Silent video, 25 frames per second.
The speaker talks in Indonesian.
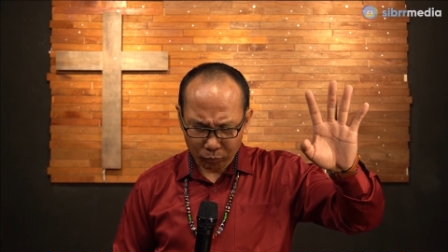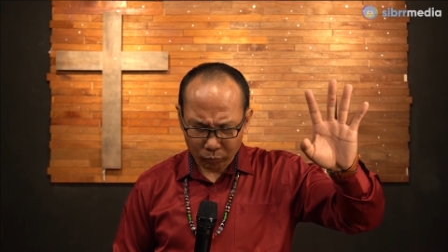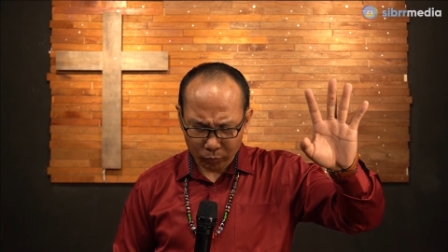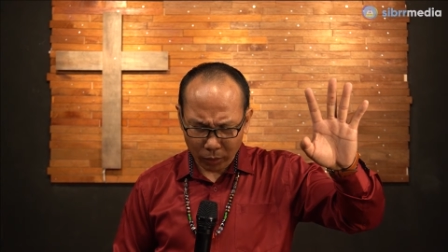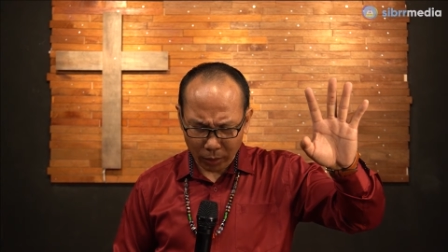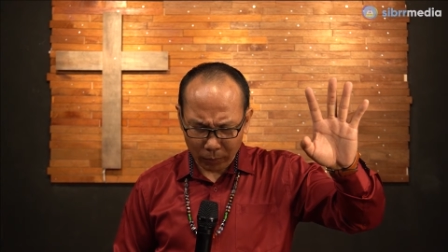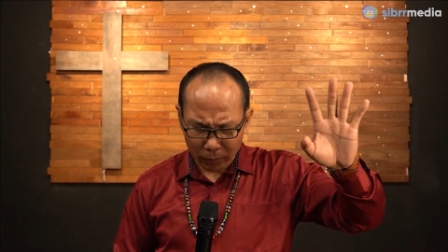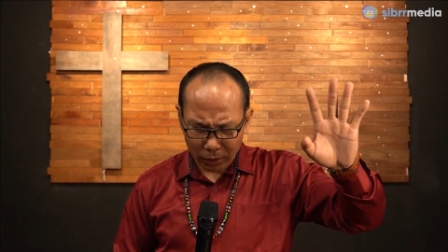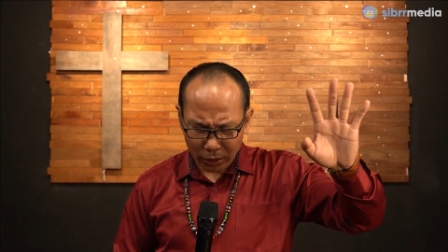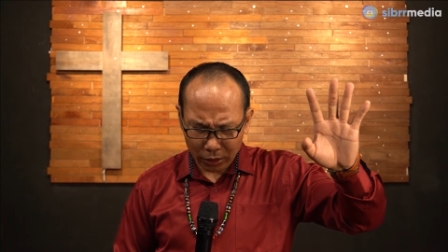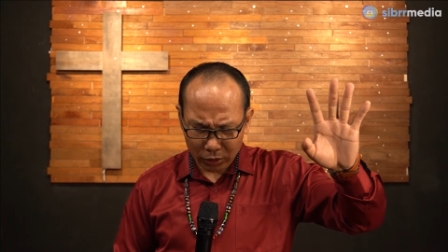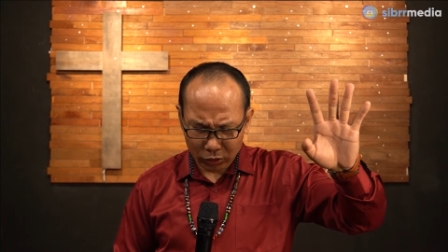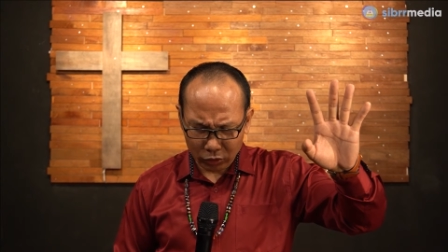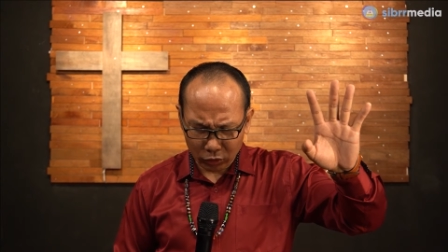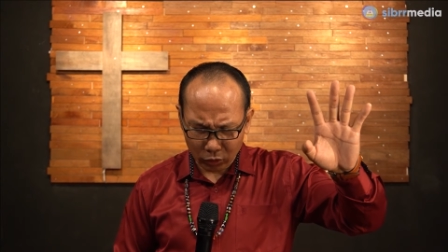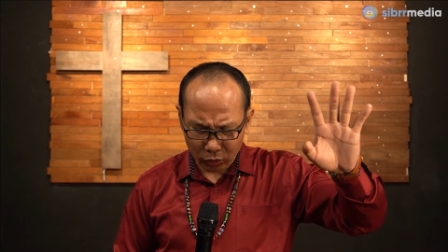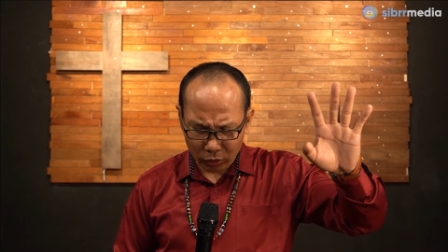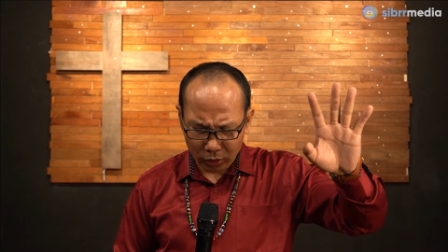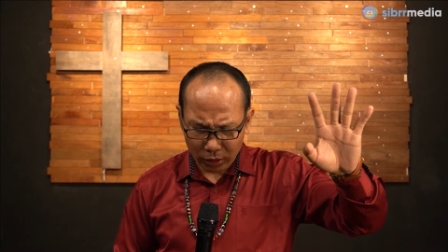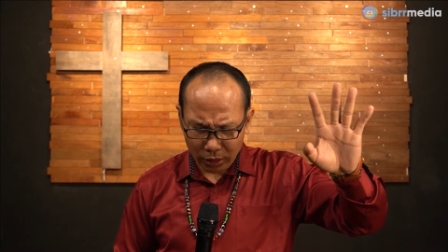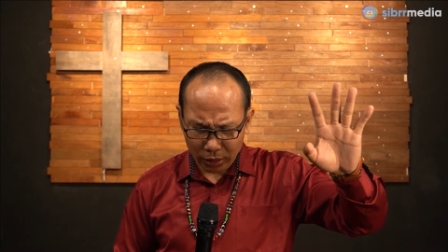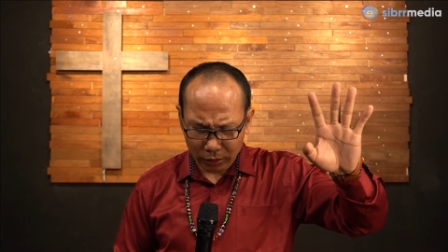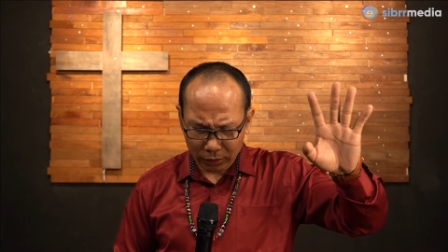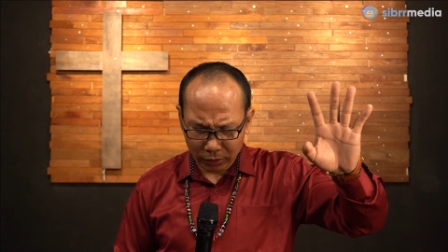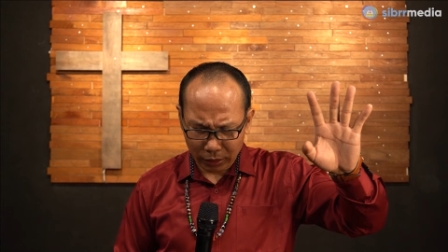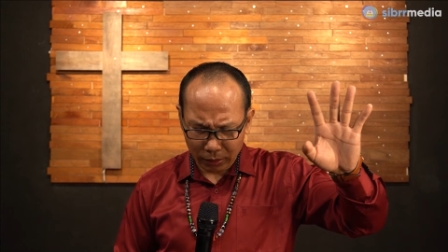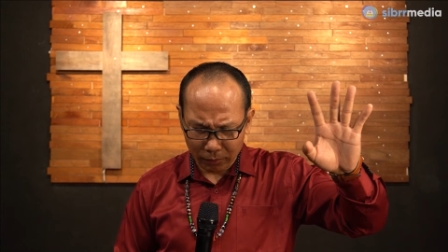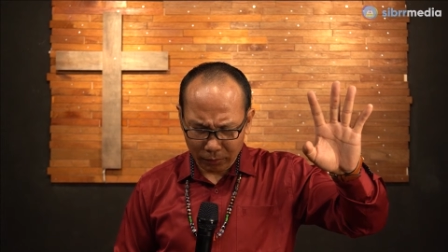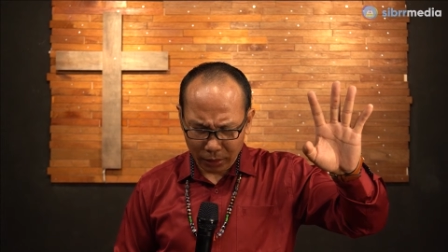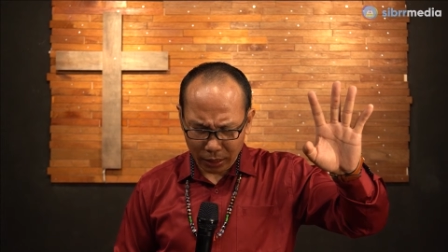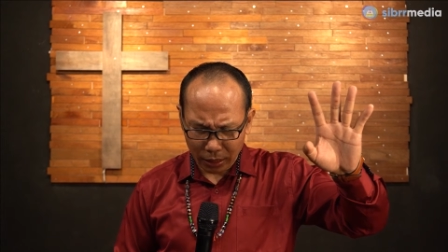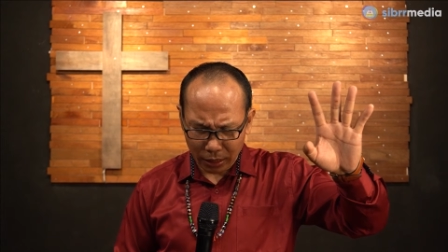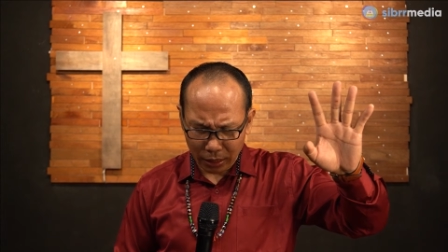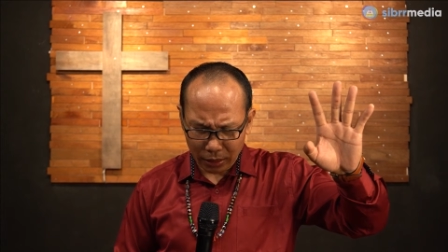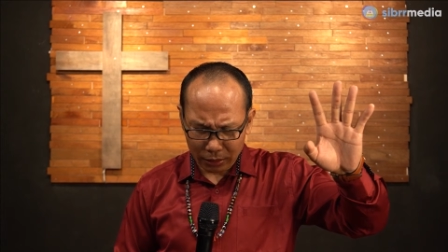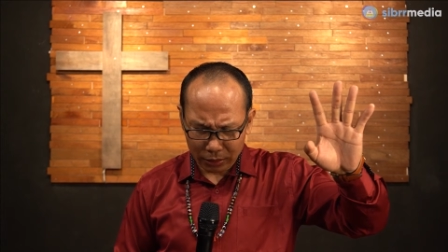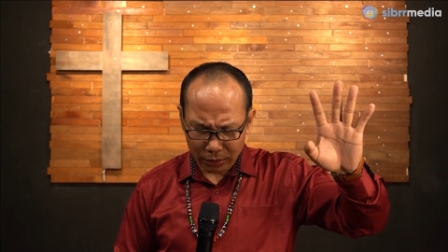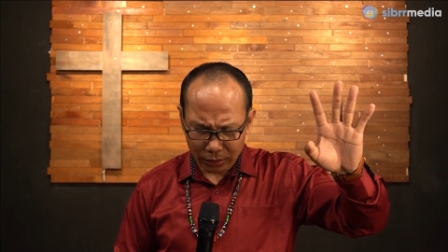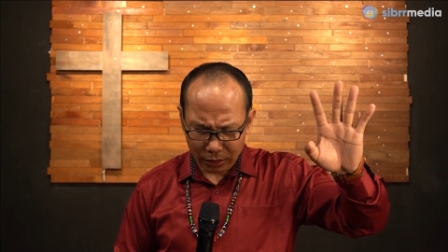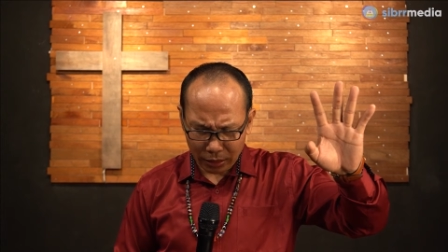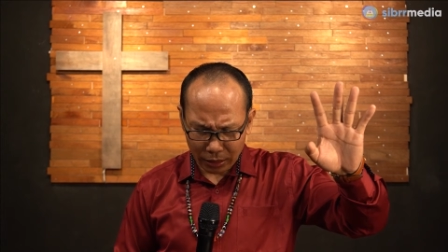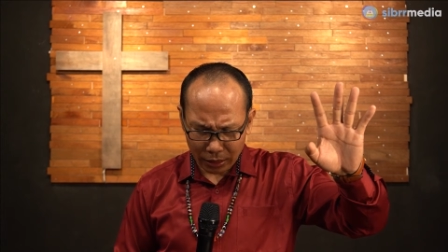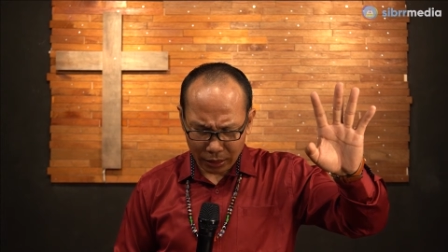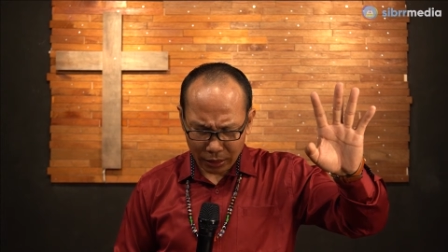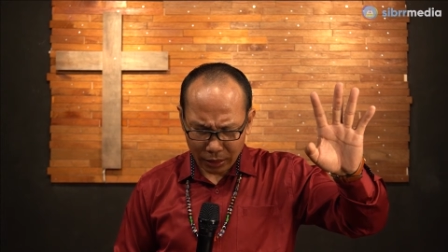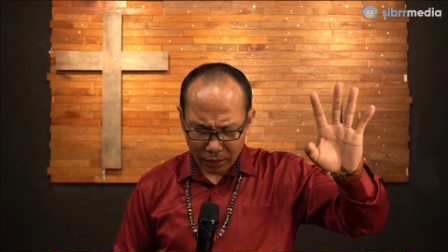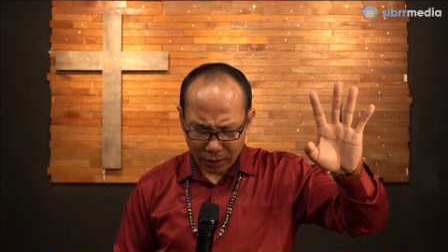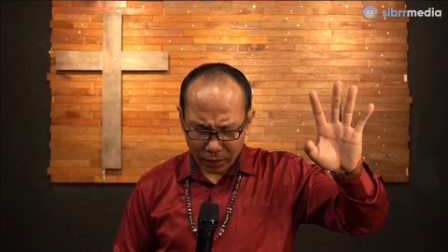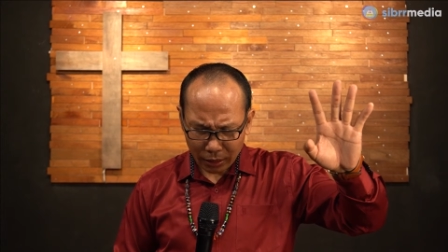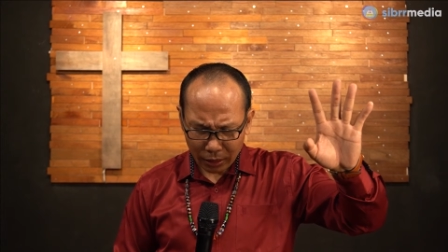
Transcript: Bapak di sorga, terima kasih.